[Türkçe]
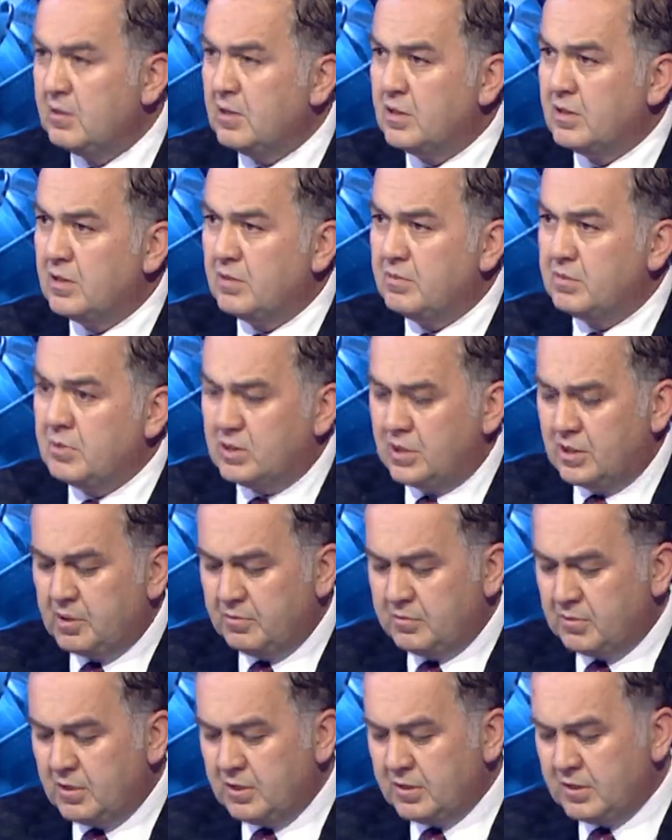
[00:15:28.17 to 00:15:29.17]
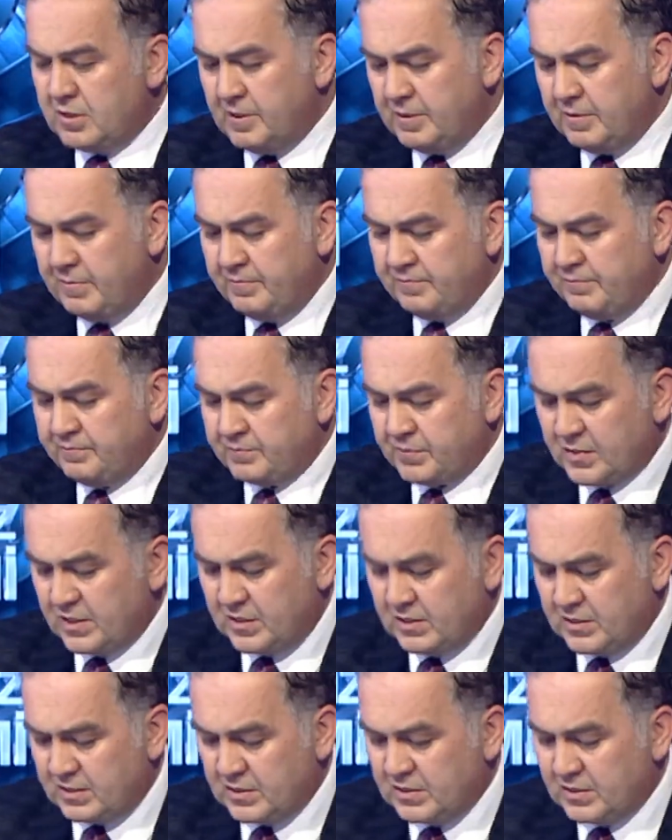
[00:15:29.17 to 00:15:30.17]
E, bir taraftan da
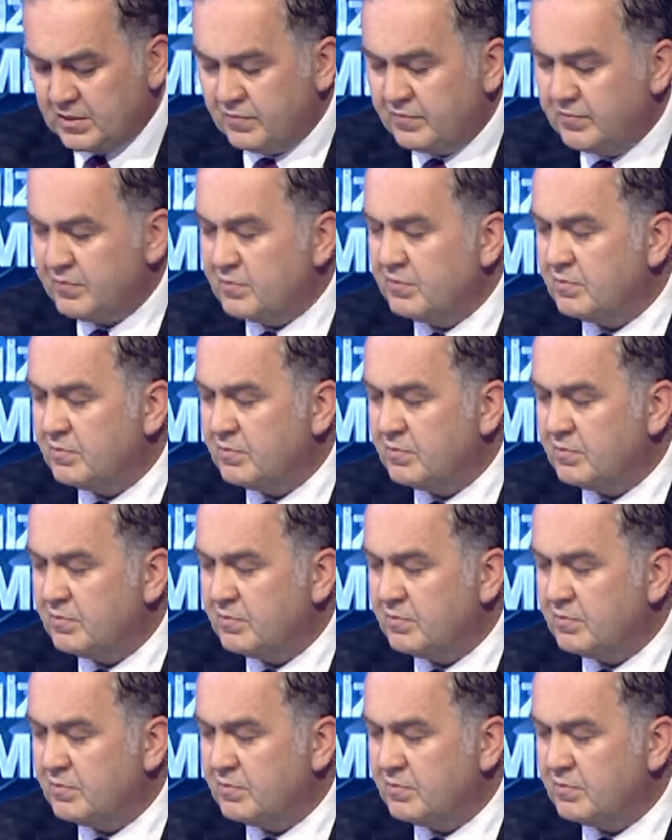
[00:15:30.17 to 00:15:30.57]
e,